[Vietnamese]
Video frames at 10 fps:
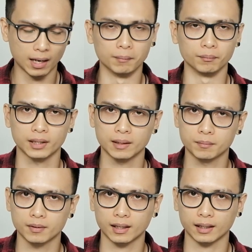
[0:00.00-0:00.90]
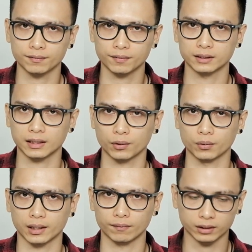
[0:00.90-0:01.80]
ẩm thêm cái phần da
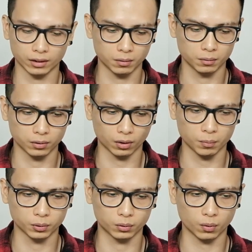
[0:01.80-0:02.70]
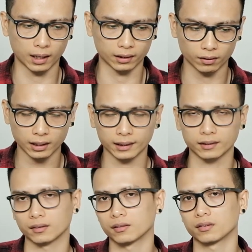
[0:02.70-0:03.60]
lộn này và sau đó một khoảng nó
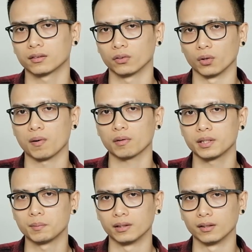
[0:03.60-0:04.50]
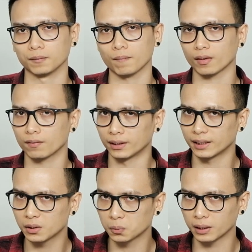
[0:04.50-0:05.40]
lại nổi mốc lên như bình thường vậy thì
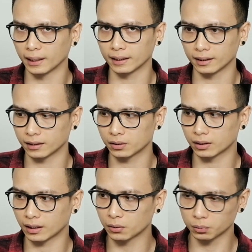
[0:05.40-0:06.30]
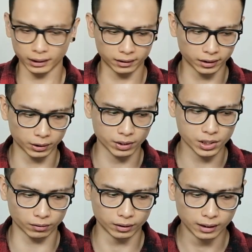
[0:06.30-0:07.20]
cái cục tẩy này là cái cục tẩy cực kỳ quan
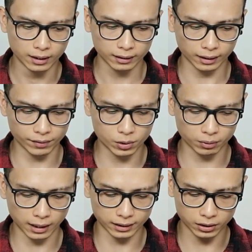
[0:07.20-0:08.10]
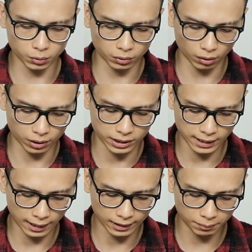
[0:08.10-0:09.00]
trọng tại vì chúng ta sẽ dùng nó để
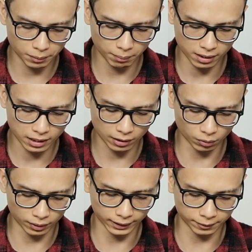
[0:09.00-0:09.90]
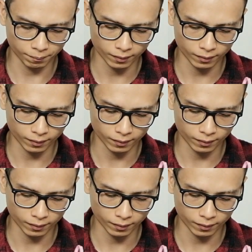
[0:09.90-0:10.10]
trà lên bề mặt da lộn này